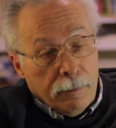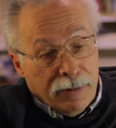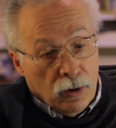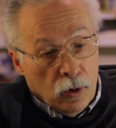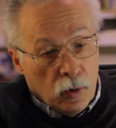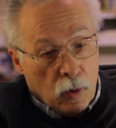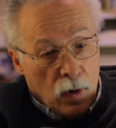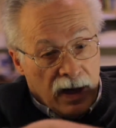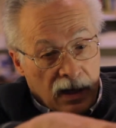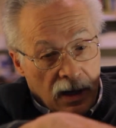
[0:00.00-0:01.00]
pero
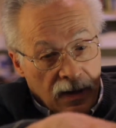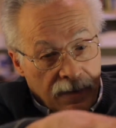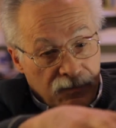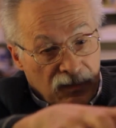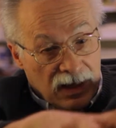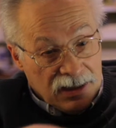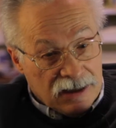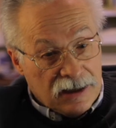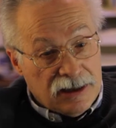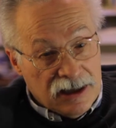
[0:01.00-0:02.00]
luego hay
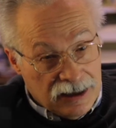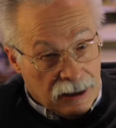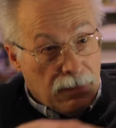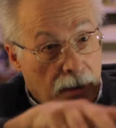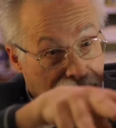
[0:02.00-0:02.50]
ese sistema